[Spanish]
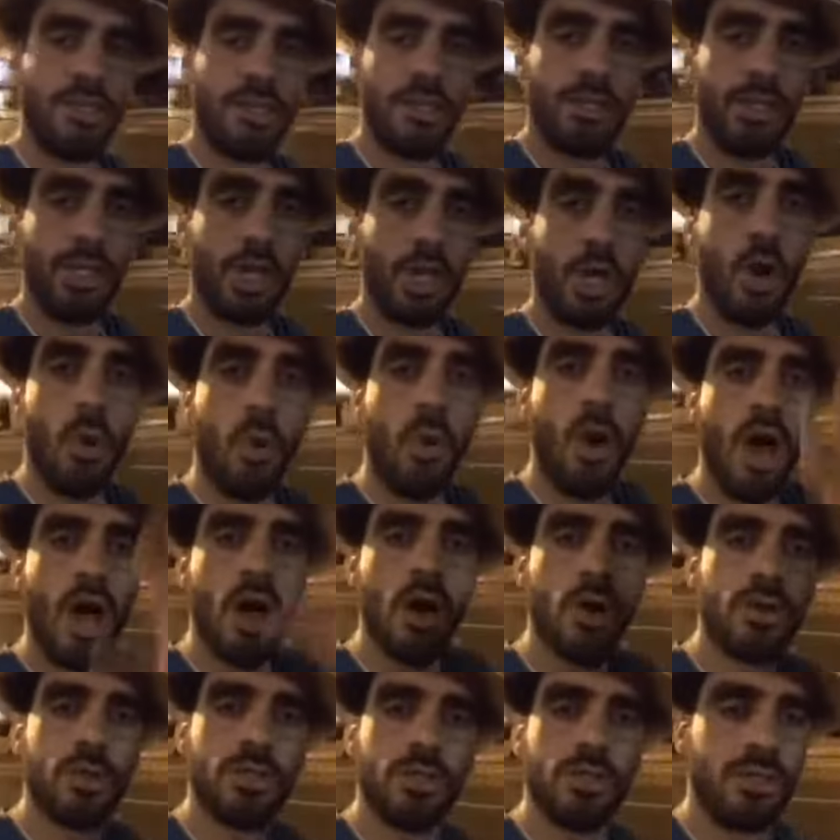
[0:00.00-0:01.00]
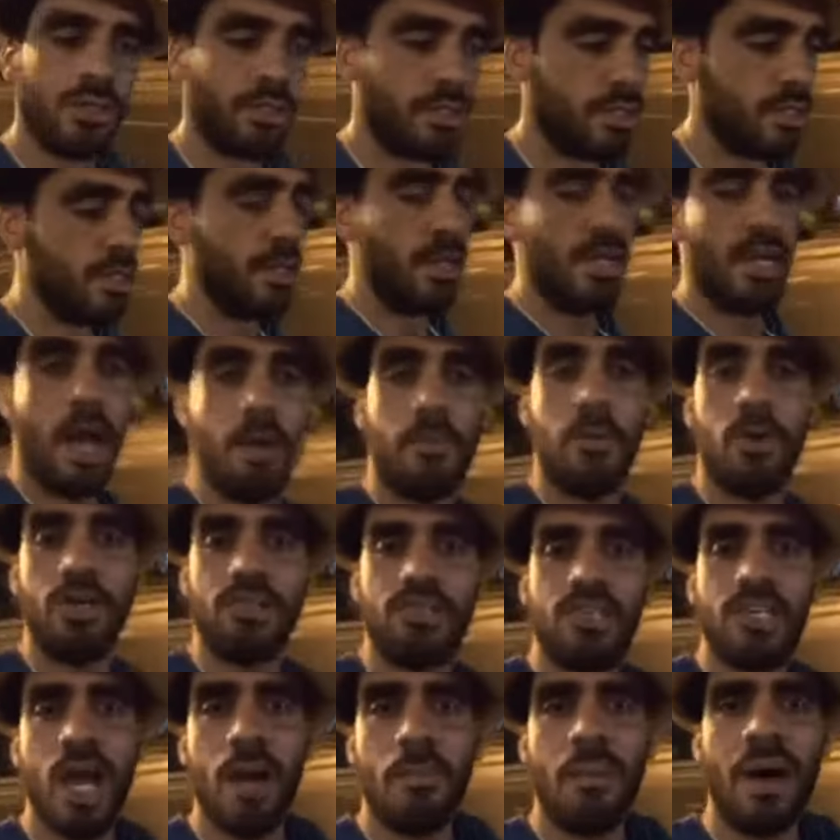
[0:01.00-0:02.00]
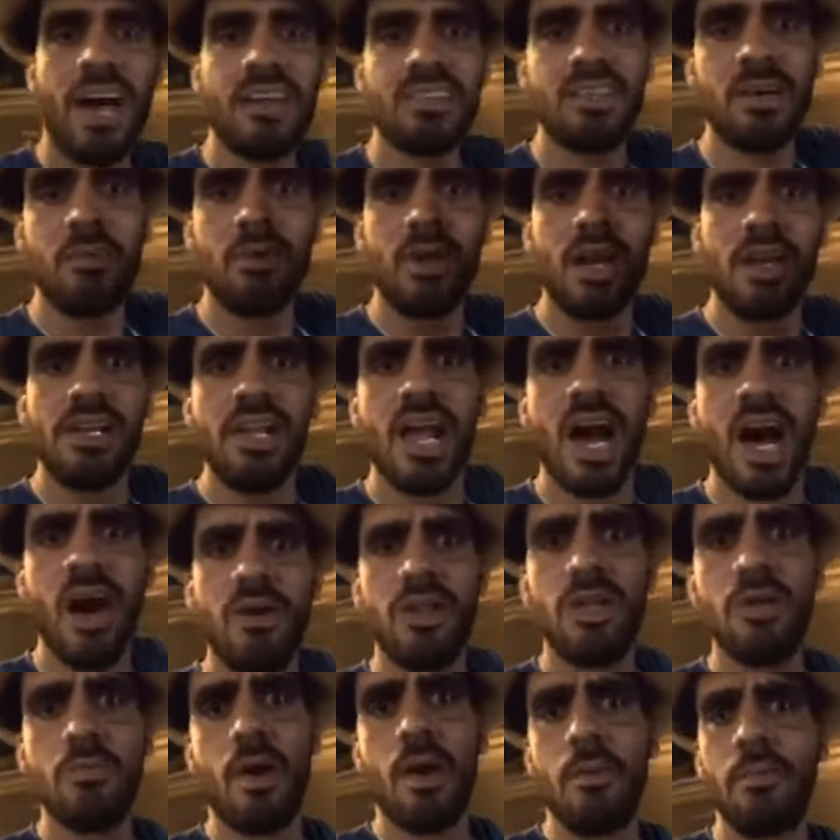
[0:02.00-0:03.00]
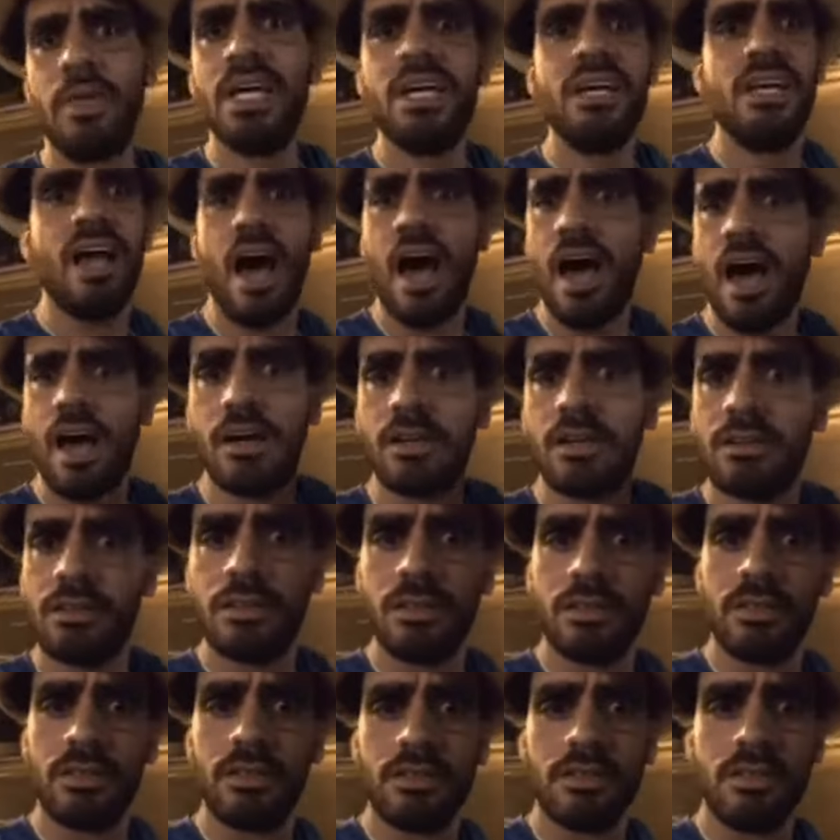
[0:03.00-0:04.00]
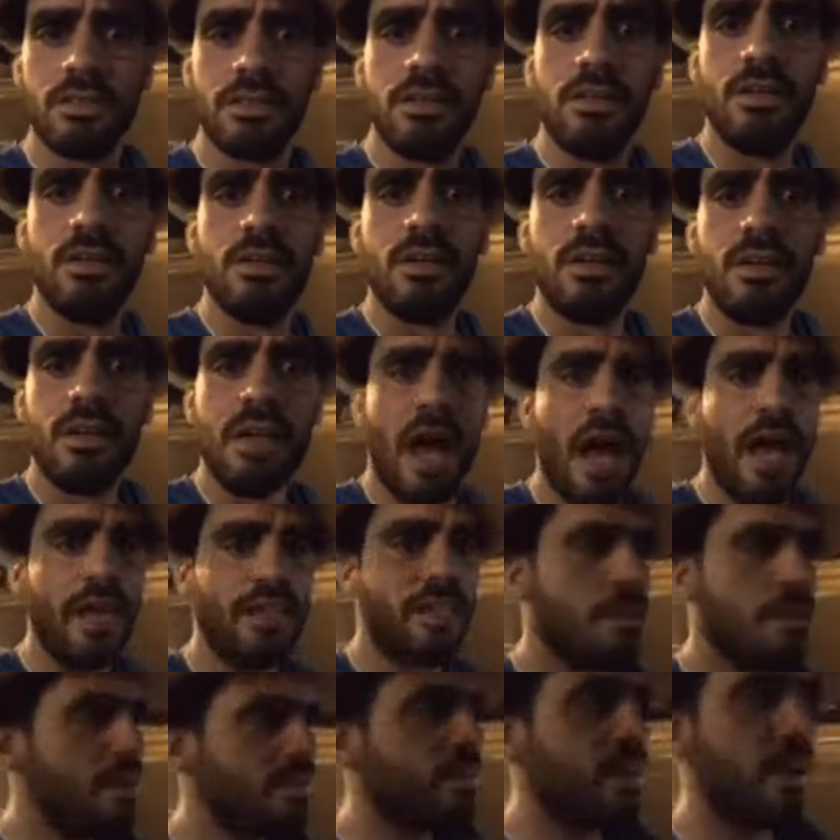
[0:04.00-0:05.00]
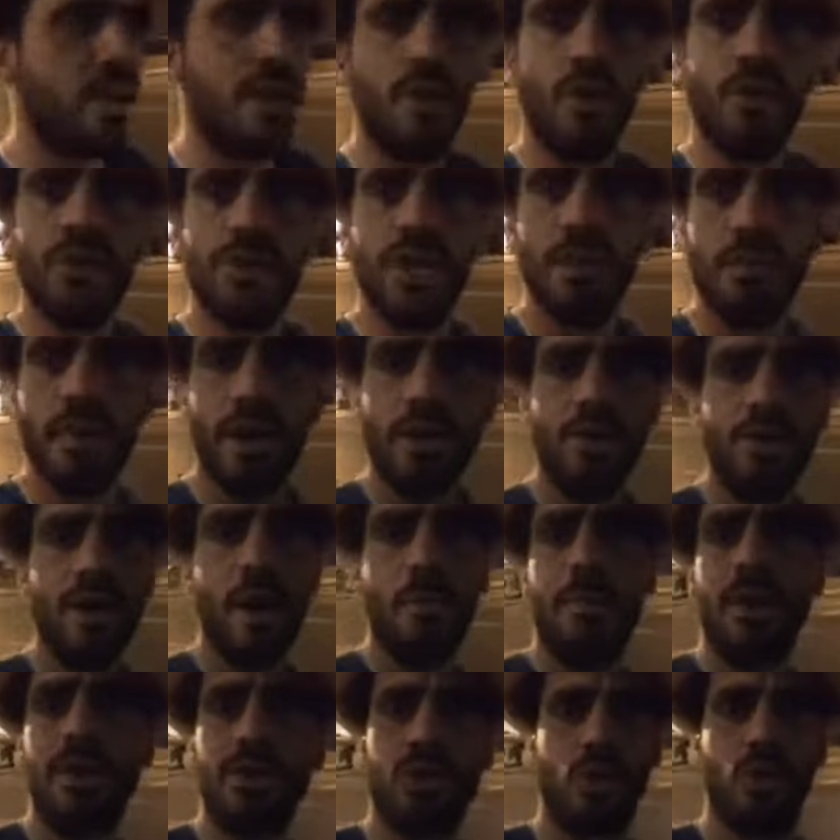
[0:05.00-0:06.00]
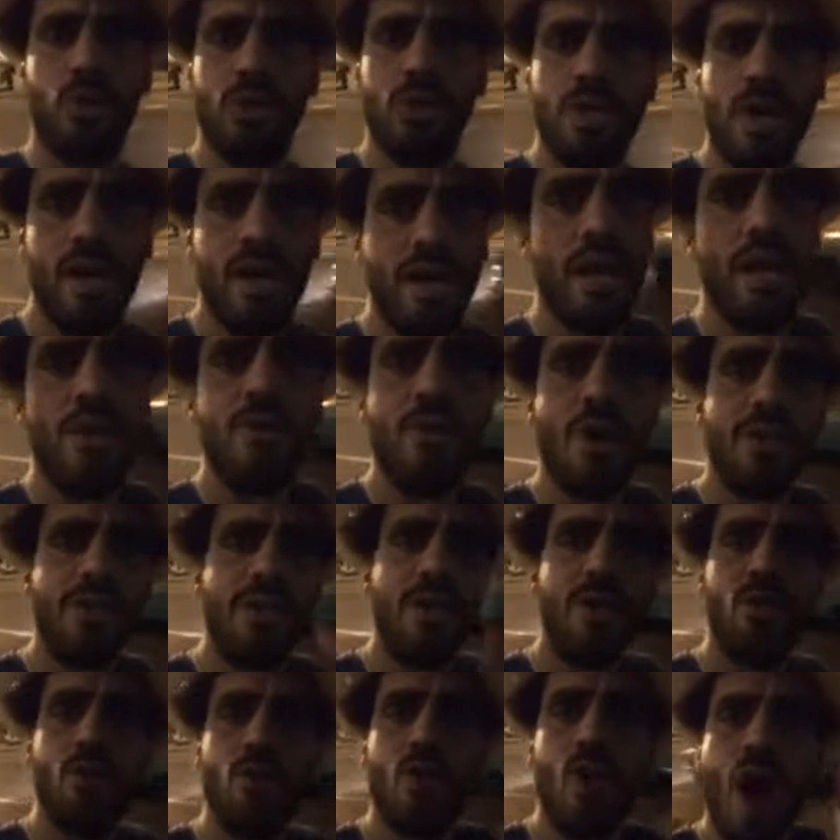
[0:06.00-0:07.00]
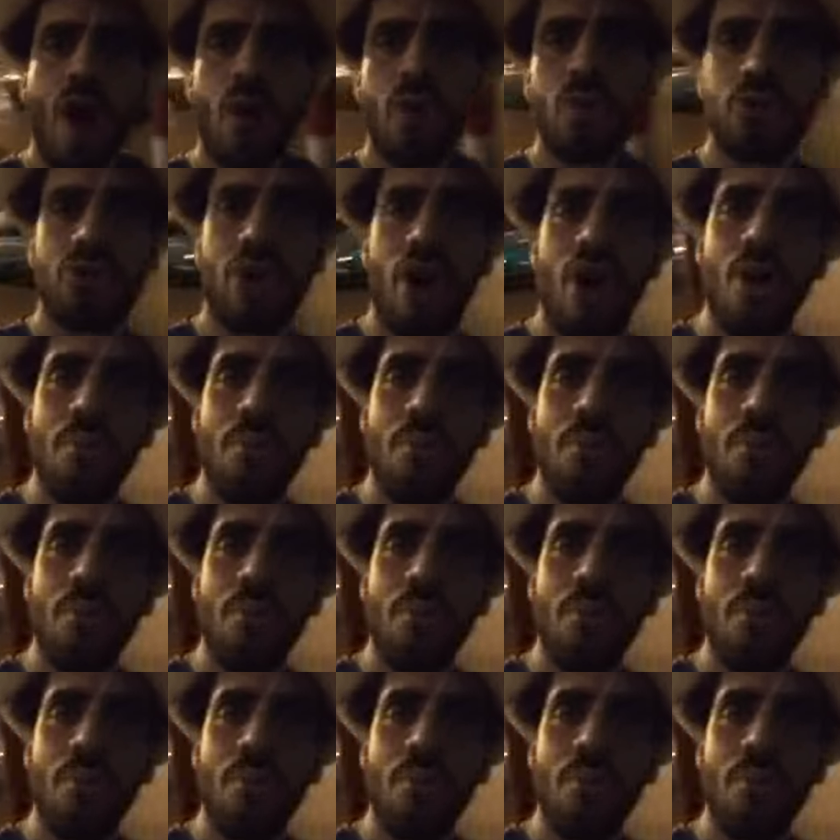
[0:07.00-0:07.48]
no los veo. La policía pasa por al lado, ni me mira. La gente pasa en los jipes con las patrullas y no hay ningún acusado